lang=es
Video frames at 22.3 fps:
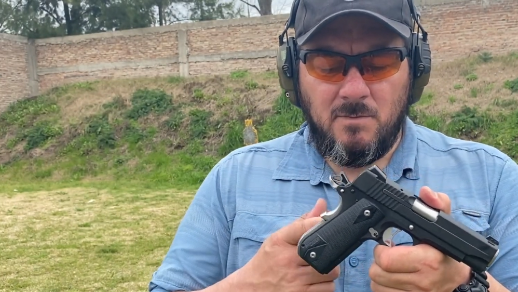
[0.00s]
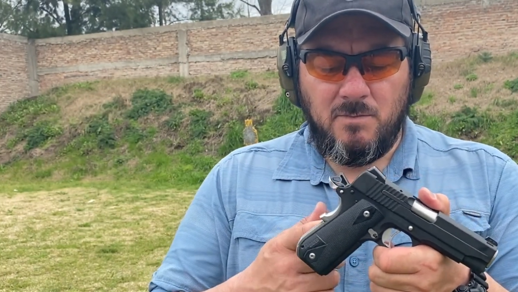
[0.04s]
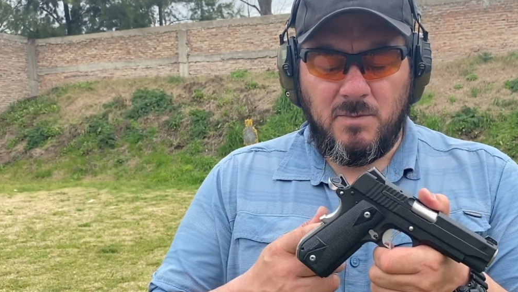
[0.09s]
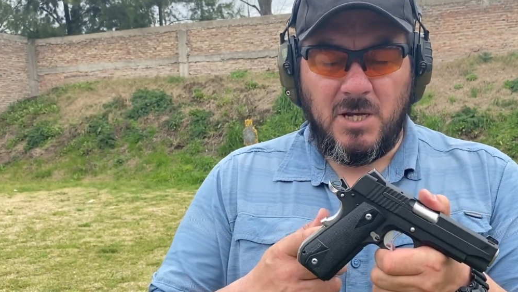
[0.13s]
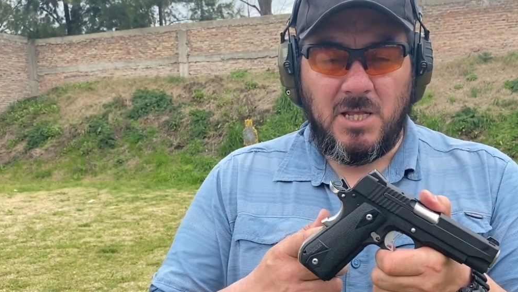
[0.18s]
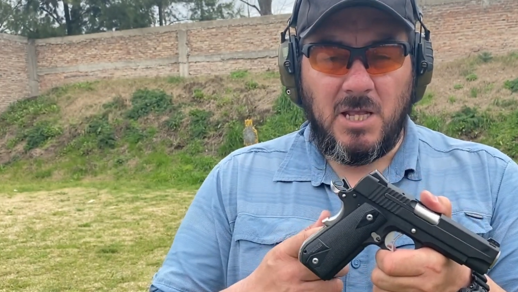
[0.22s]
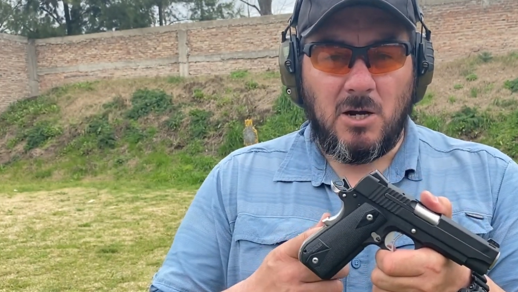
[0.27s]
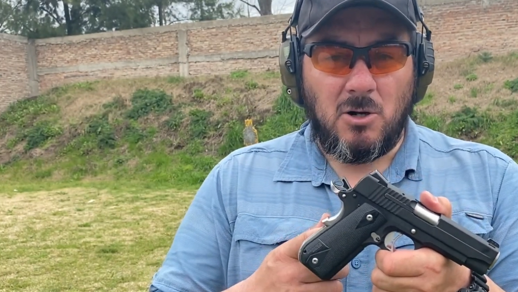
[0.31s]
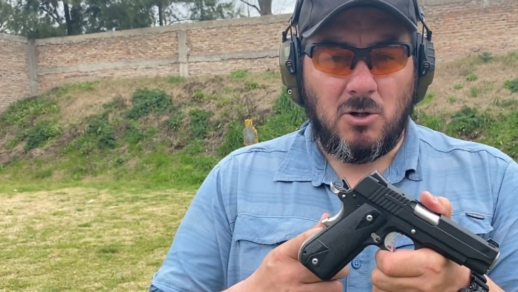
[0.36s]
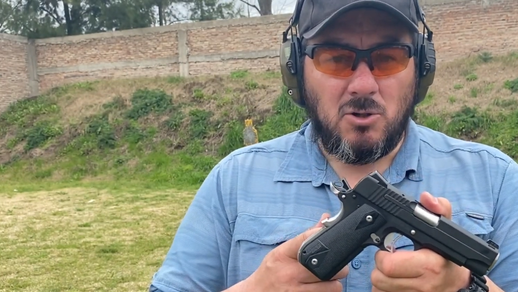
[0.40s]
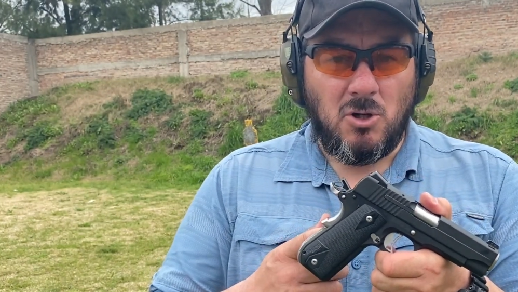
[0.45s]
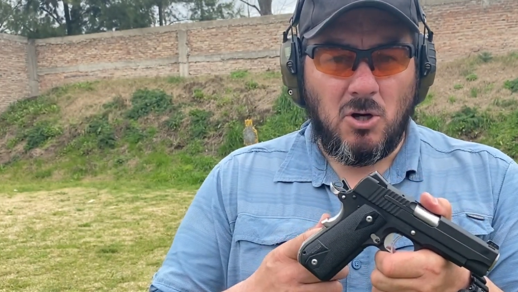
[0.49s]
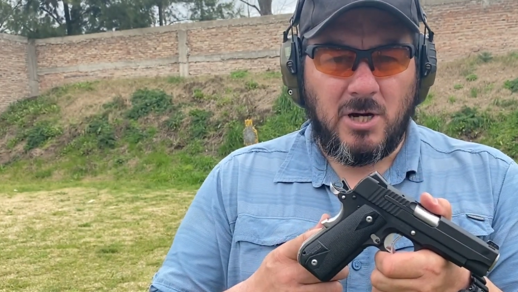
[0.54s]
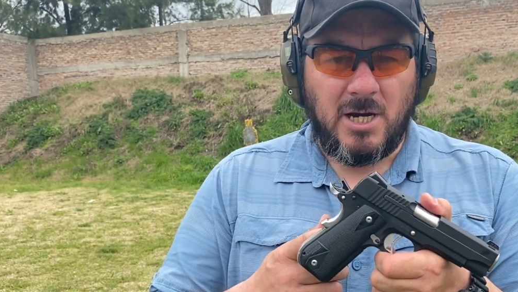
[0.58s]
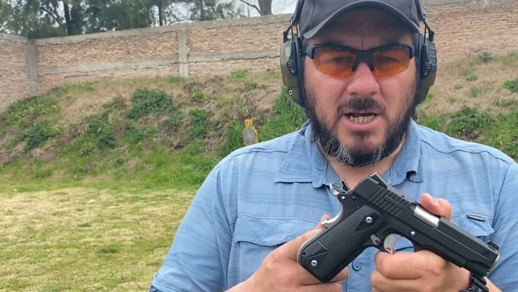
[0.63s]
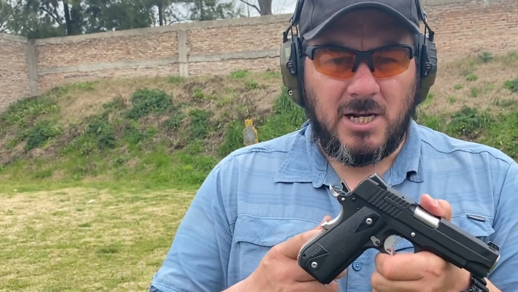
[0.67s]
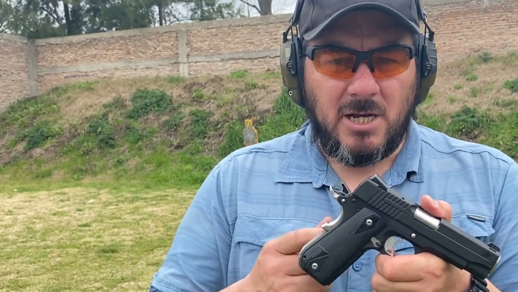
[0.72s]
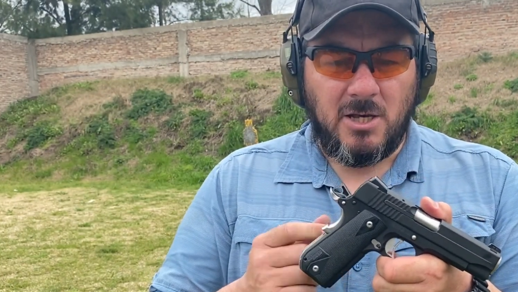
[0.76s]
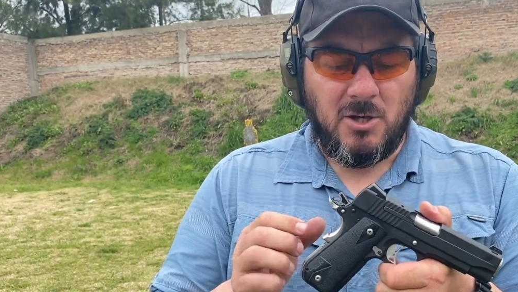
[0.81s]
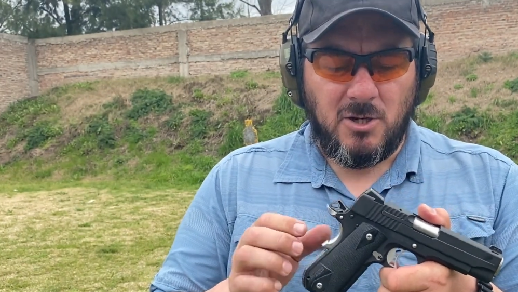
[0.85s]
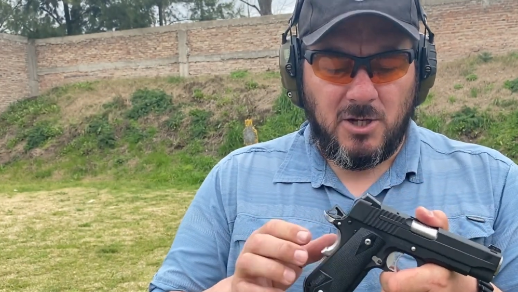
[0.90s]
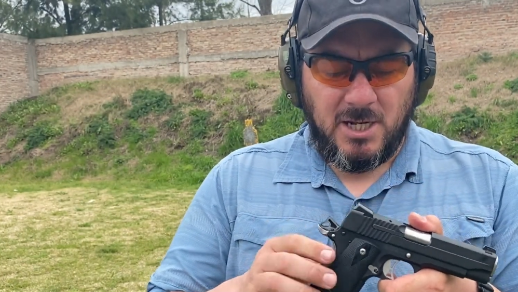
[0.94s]
Viene con dos
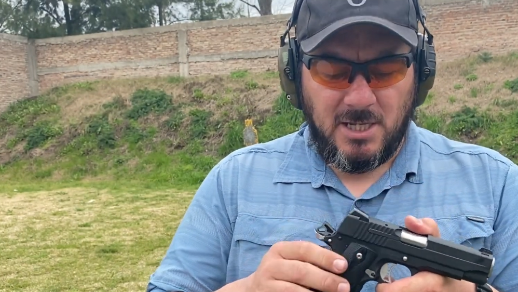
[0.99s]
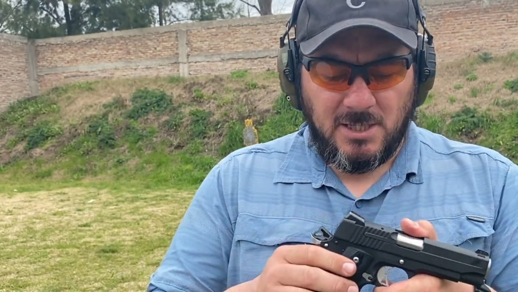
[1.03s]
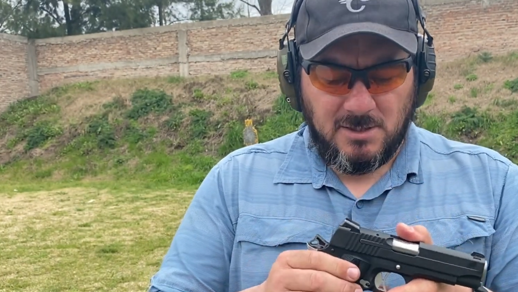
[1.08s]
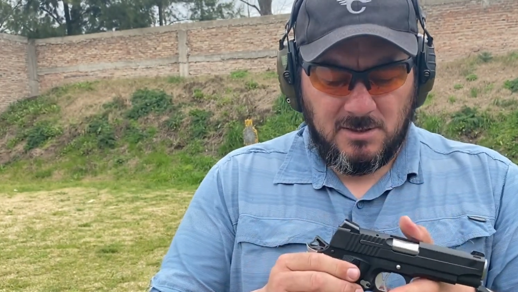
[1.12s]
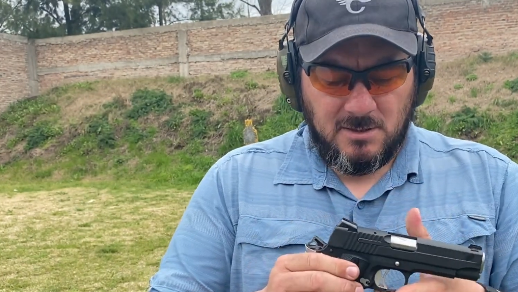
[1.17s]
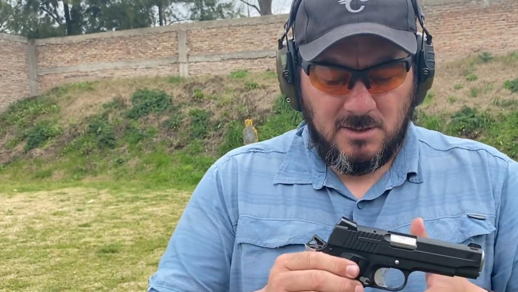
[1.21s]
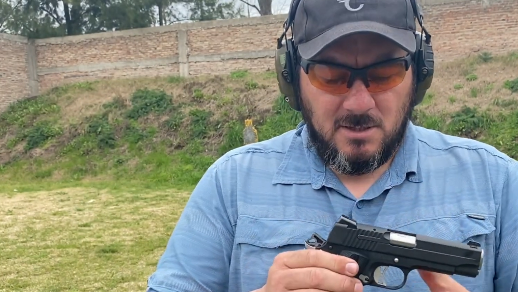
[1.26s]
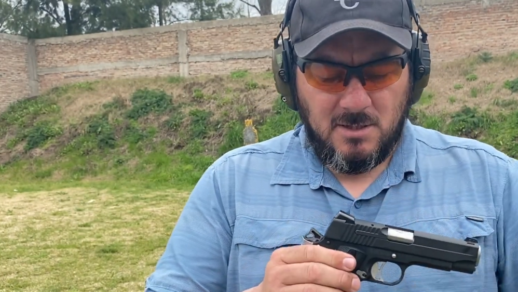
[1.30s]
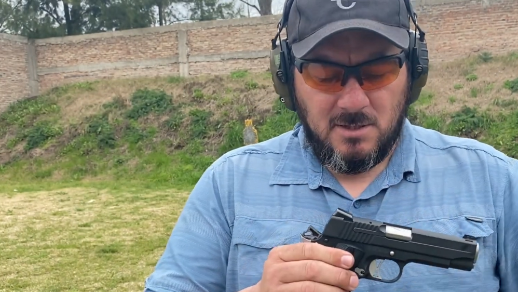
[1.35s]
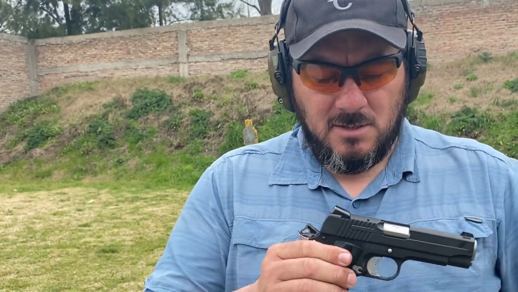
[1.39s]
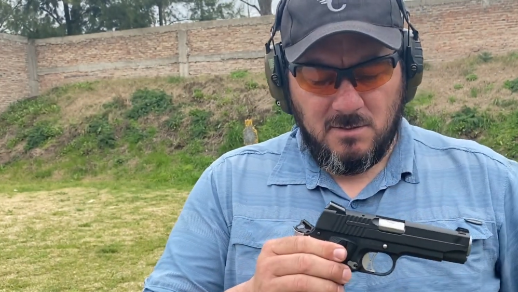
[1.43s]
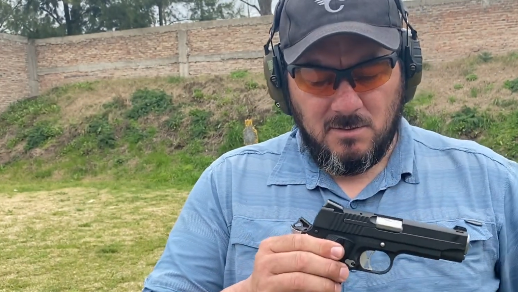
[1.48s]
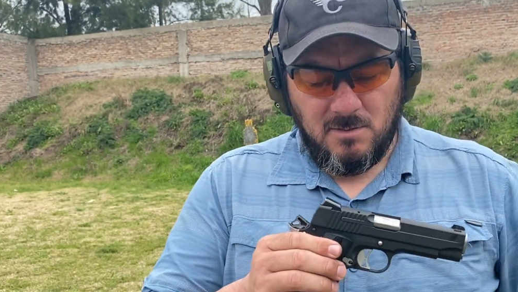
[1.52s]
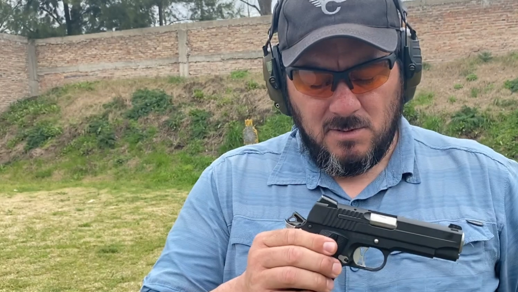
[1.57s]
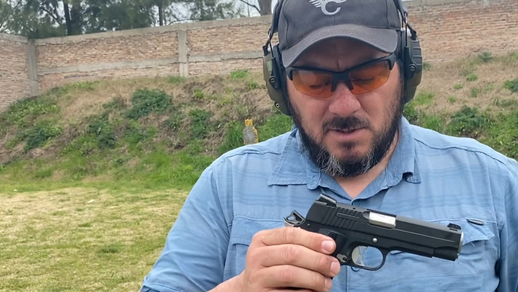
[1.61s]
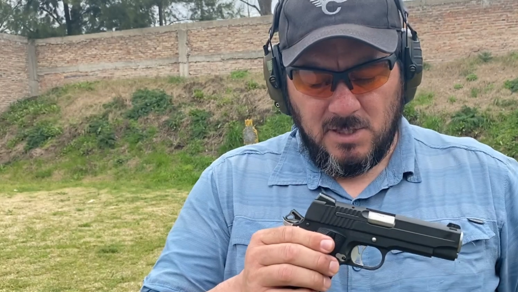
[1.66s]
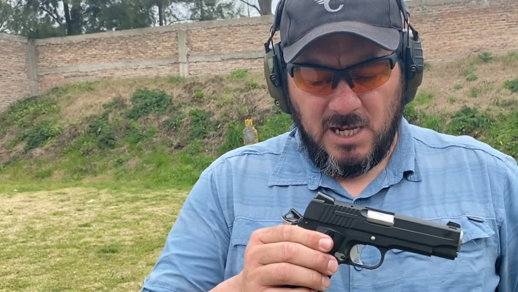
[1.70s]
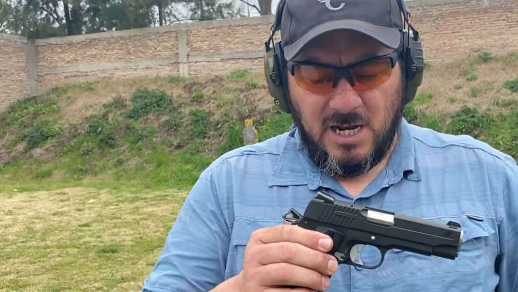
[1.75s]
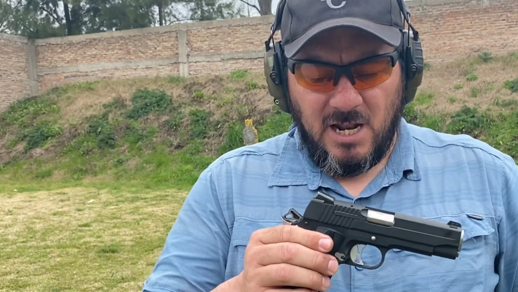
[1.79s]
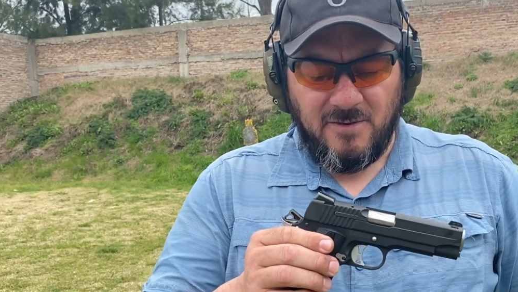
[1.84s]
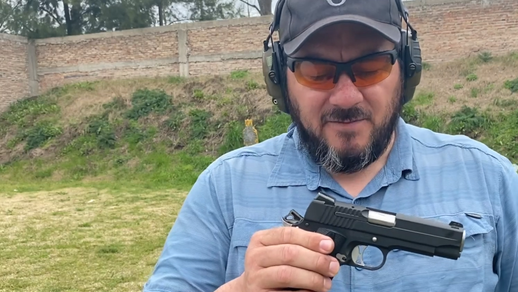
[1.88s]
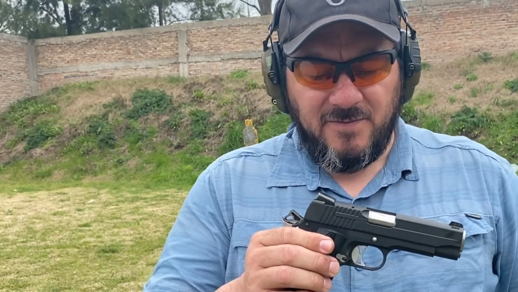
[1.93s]
cargadores
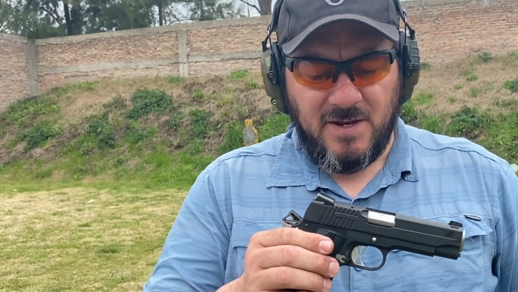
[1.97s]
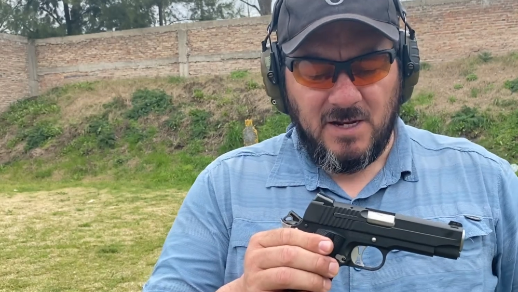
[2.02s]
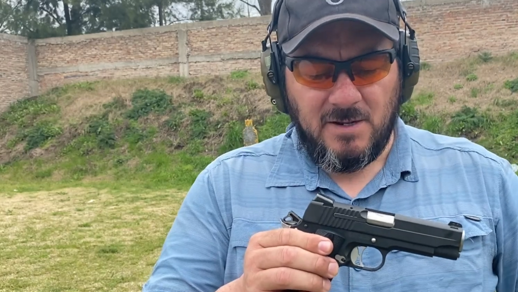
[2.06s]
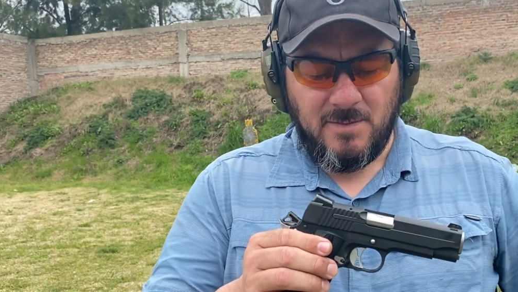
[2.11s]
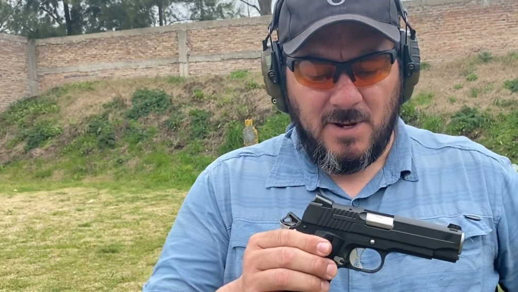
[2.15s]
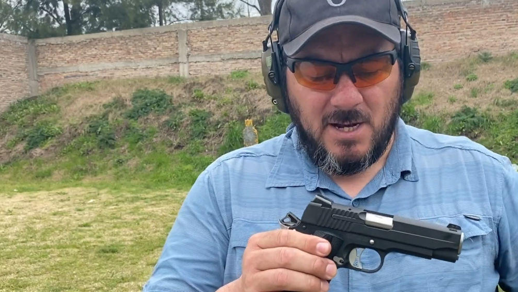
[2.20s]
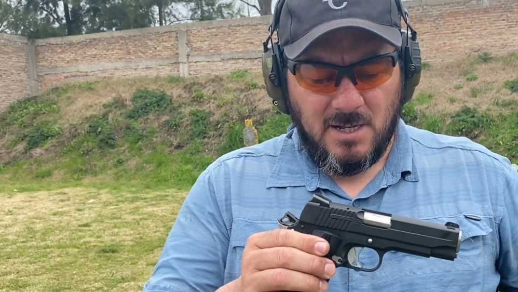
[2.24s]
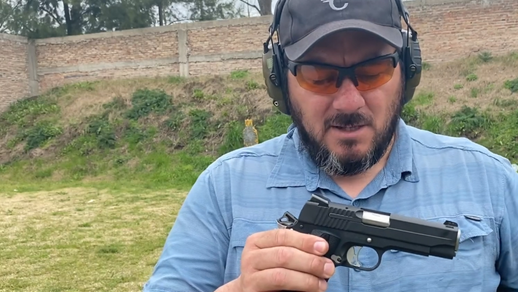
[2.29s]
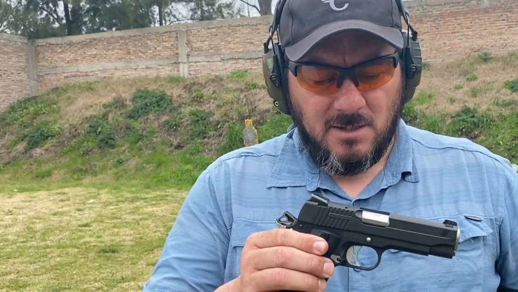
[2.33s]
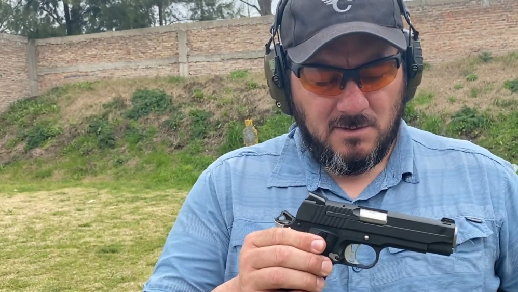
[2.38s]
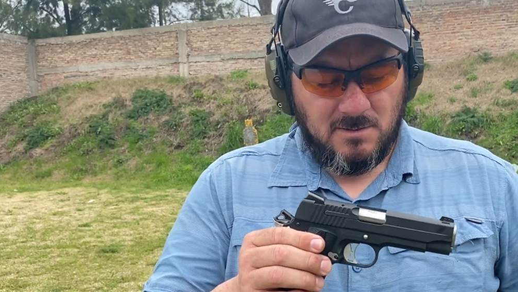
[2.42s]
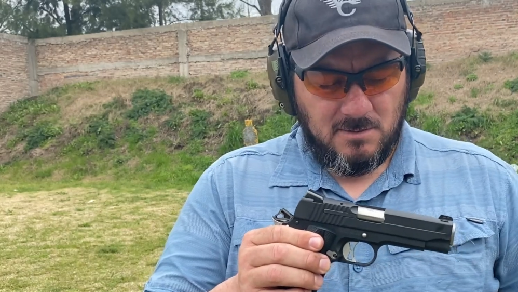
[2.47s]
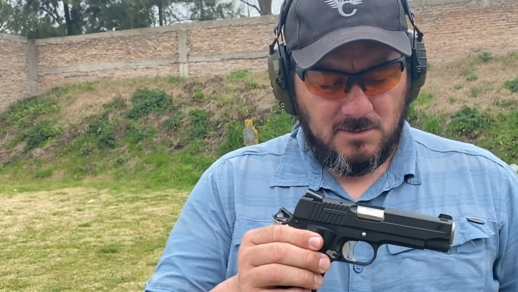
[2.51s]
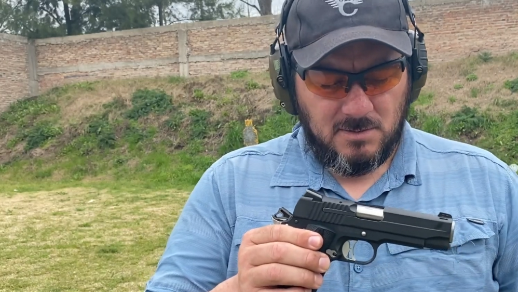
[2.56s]
de la firma,